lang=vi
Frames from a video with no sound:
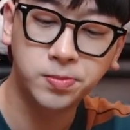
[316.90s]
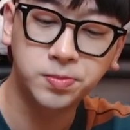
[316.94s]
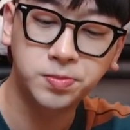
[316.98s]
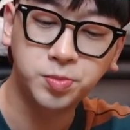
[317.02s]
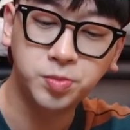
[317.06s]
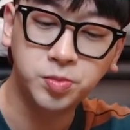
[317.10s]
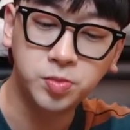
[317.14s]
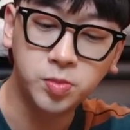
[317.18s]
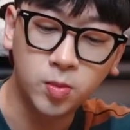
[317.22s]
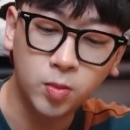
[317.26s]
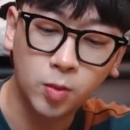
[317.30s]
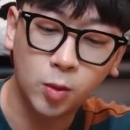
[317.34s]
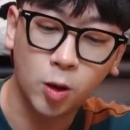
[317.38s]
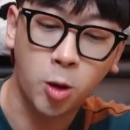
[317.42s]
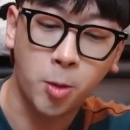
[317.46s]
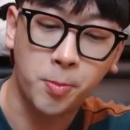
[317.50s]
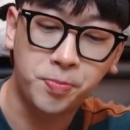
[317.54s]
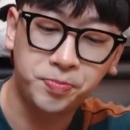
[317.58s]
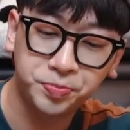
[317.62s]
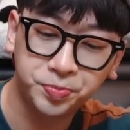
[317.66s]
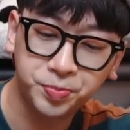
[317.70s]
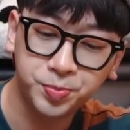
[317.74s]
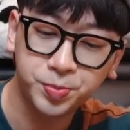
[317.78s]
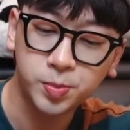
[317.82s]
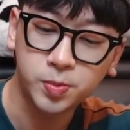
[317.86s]
uhm.
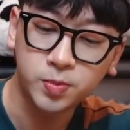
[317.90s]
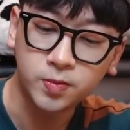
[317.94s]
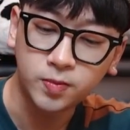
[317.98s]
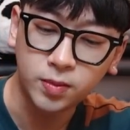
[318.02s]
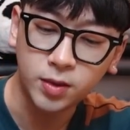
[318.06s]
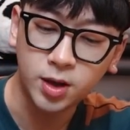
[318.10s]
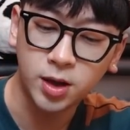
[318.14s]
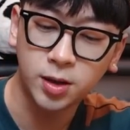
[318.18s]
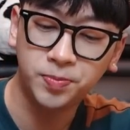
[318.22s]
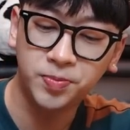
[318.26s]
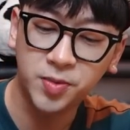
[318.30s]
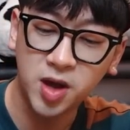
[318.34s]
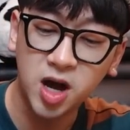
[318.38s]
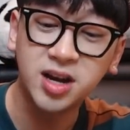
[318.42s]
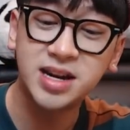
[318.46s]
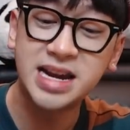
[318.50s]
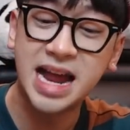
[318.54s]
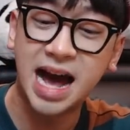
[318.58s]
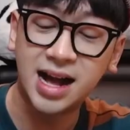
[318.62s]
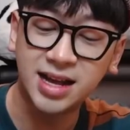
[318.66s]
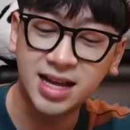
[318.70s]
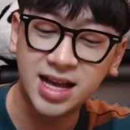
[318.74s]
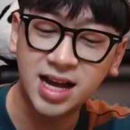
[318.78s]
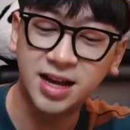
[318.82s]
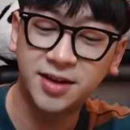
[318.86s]
Hơi
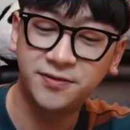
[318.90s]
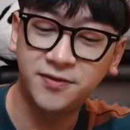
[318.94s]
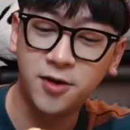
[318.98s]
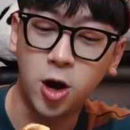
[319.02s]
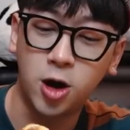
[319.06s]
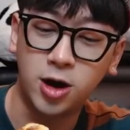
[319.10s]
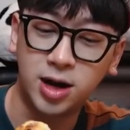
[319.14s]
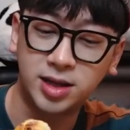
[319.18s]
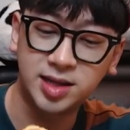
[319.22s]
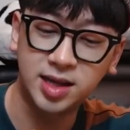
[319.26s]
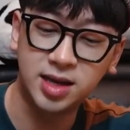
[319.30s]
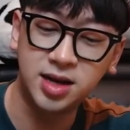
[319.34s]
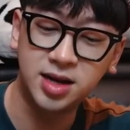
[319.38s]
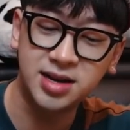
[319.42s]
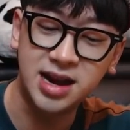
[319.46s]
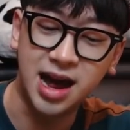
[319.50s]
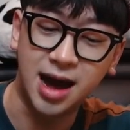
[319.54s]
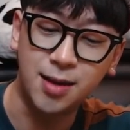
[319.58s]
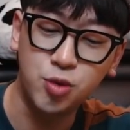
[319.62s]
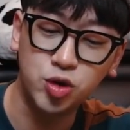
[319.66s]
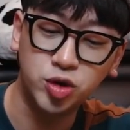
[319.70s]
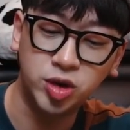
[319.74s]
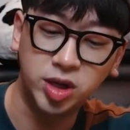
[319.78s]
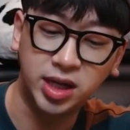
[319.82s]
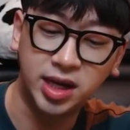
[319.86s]
đắng nha, cái vỏ nó sẽ hơi
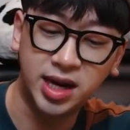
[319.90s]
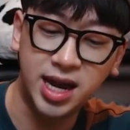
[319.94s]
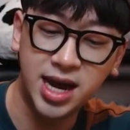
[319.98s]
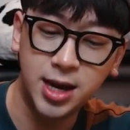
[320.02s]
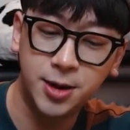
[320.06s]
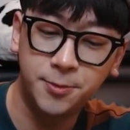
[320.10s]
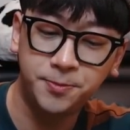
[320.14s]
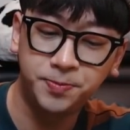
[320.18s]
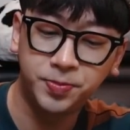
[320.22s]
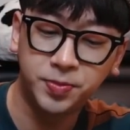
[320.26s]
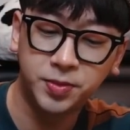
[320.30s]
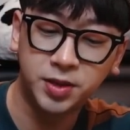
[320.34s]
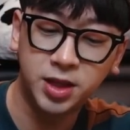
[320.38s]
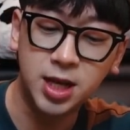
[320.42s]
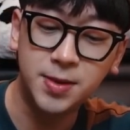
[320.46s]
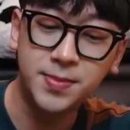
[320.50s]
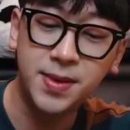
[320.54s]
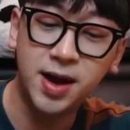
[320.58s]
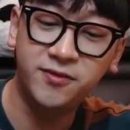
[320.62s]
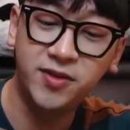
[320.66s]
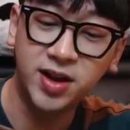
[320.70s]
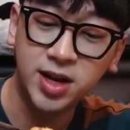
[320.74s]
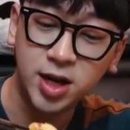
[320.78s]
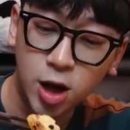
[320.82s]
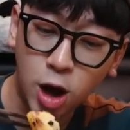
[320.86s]
đắng một tí đấy Nhưng
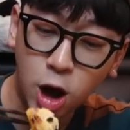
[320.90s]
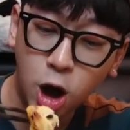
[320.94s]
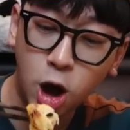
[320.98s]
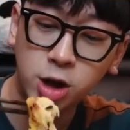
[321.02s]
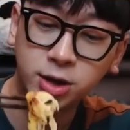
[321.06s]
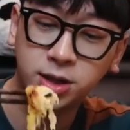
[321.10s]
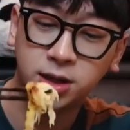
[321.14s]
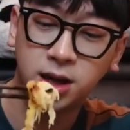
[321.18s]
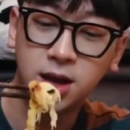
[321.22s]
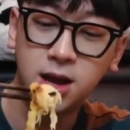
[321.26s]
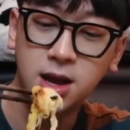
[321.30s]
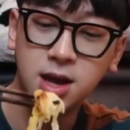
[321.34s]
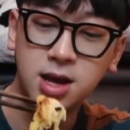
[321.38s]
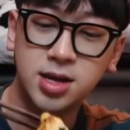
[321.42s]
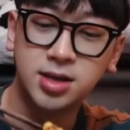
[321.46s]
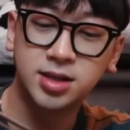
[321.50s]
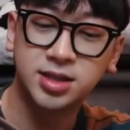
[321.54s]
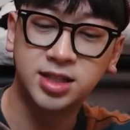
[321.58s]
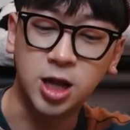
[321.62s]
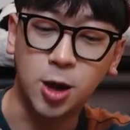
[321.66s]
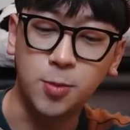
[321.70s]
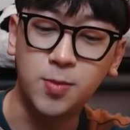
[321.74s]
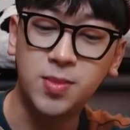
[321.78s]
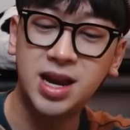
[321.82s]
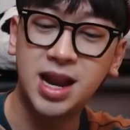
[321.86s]
mà vẫn ngon
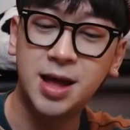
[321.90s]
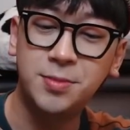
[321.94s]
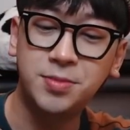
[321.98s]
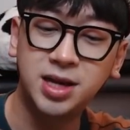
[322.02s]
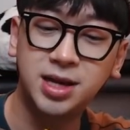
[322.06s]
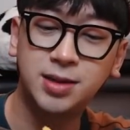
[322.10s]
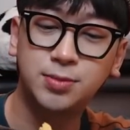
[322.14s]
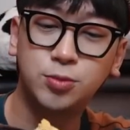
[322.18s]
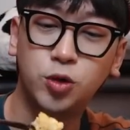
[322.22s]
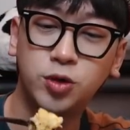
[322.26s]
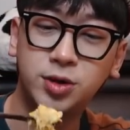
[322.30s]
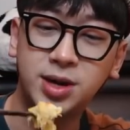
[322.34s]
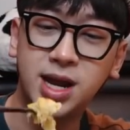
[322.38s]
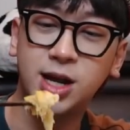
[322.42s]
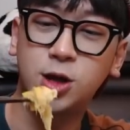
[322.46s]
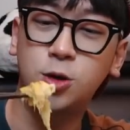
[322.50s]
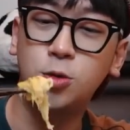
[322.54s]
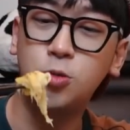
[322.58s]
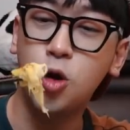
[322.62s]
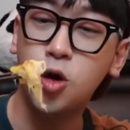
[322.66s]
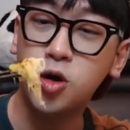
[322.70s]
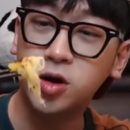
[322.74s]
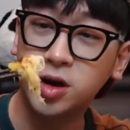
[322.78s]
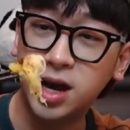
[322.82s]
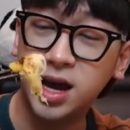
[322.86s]
65.000 muối này
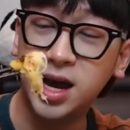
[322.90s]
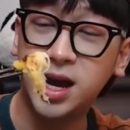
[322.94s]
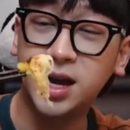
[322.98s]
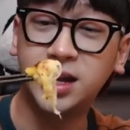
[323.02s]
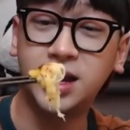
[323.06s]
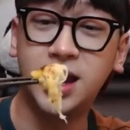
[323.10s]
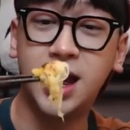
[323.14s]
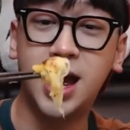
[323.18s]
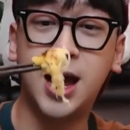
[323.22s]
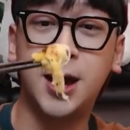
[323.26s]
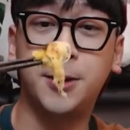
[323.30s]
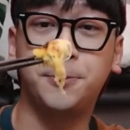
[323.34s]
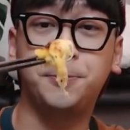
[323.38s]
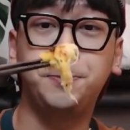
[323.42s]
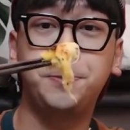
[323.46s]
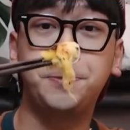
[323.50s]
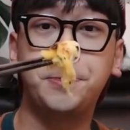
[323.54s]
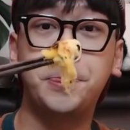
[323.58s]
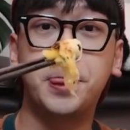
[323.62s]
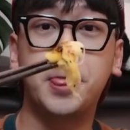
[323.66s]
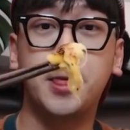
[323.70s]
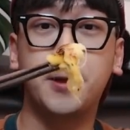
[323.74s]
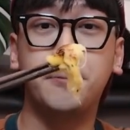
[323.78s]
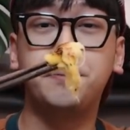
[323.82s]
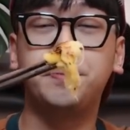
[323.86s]
cũng ok nha
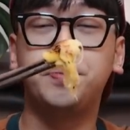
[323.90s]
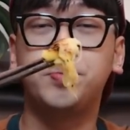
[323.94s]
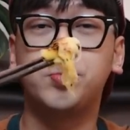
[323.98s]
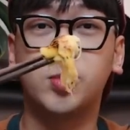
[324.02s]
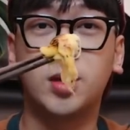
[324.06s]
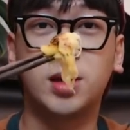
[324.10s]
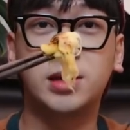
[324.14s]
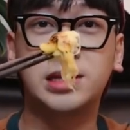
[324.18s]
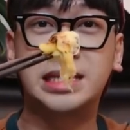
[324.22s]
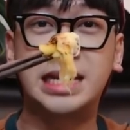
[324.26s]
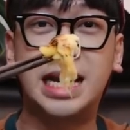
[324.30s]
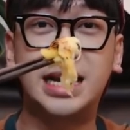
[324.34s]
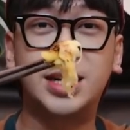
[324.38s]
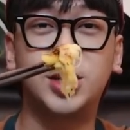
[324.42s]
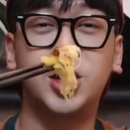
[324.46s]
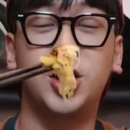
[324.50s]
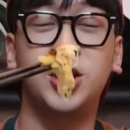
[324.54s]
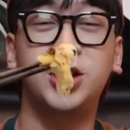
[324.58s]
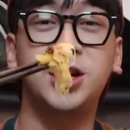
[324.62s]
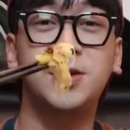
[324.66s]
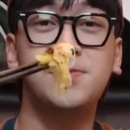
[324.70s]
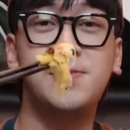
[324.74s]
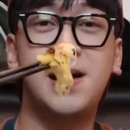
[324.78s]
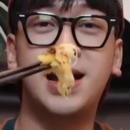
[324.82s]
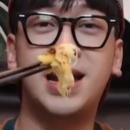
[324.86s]
Dành cho
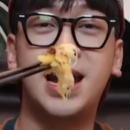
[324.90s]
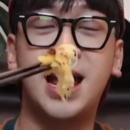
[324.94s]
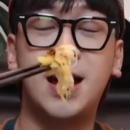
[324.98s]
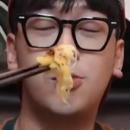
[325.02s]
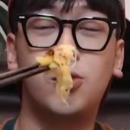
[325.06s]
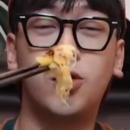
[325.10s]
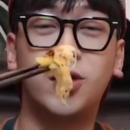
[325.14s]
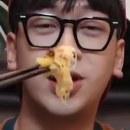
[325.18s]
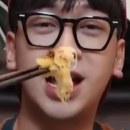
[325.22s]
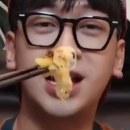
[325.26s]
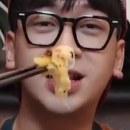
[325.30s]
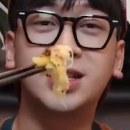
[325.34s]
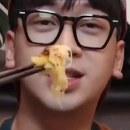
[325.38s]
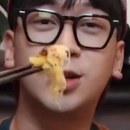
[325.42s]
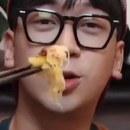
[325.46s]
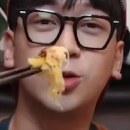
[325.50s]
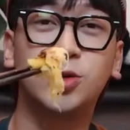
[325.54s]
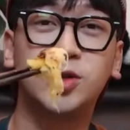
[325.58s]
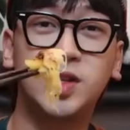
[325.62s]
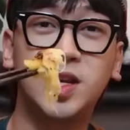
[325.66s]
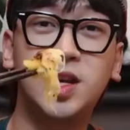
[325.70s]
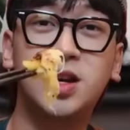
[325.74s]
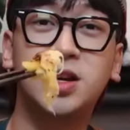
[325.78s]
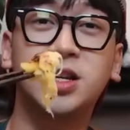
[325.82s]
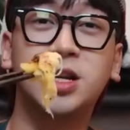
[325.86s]
những bạn nào muốn ăn sầu
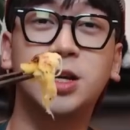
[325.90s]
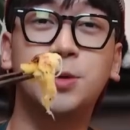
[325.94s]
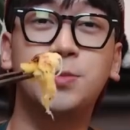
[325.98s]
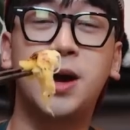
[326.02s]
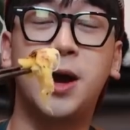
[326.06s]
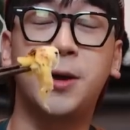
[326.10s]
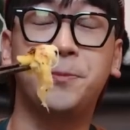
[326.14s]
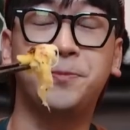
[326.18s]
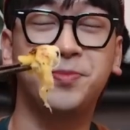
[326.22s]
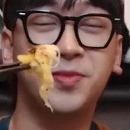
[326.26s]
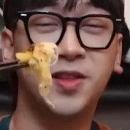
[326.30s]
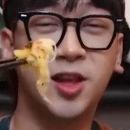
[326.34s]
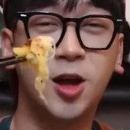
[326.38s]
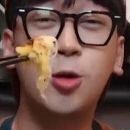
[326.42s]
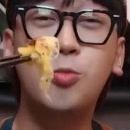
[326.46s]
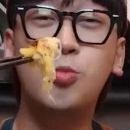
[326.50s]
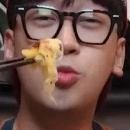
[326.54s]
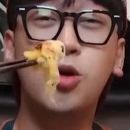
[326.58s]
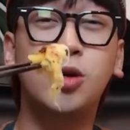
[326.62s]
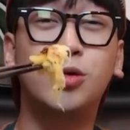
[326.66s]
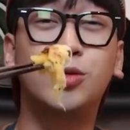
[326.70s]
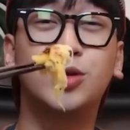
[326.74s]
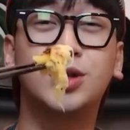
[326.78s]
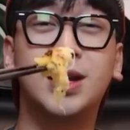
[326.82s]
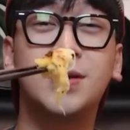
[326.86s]
riêng nhưng mà không
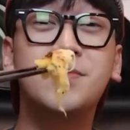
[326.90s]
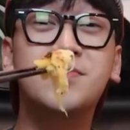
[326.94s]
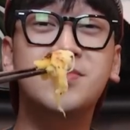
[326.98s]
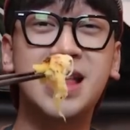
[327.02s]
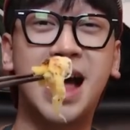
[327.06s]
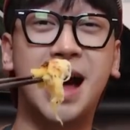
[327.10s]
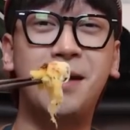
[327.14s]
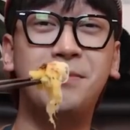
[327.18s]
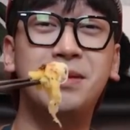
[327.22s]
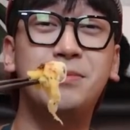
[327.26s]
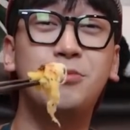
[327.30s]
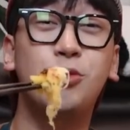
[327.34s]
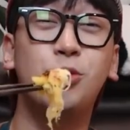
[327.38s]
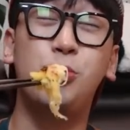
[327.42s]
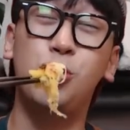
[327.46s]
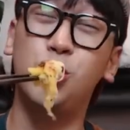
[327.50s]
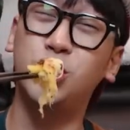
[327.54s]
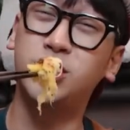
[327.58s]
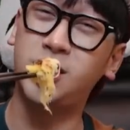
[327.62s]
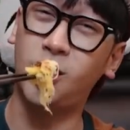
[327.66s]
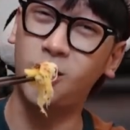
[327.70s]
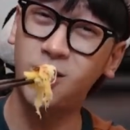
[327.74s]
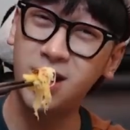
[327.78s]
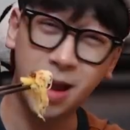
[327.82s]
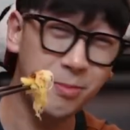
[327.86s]
mua 180 thì muốn mua
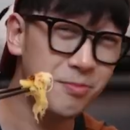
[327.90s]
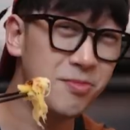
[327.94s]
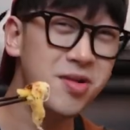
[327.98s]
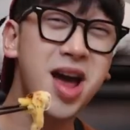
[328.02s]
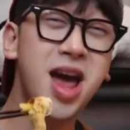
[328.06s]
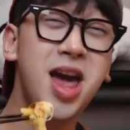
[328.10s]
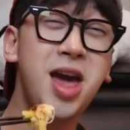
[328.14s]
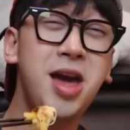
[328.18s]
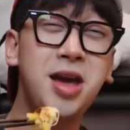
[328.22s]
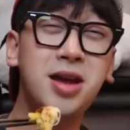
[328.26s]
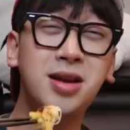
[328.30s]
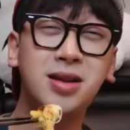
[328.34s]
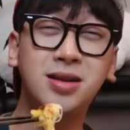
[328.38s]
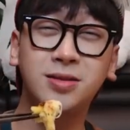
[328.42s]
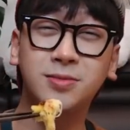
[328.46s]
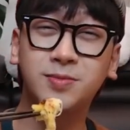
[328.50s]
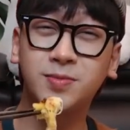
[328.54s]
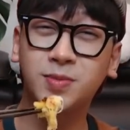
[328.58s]
65 nghìn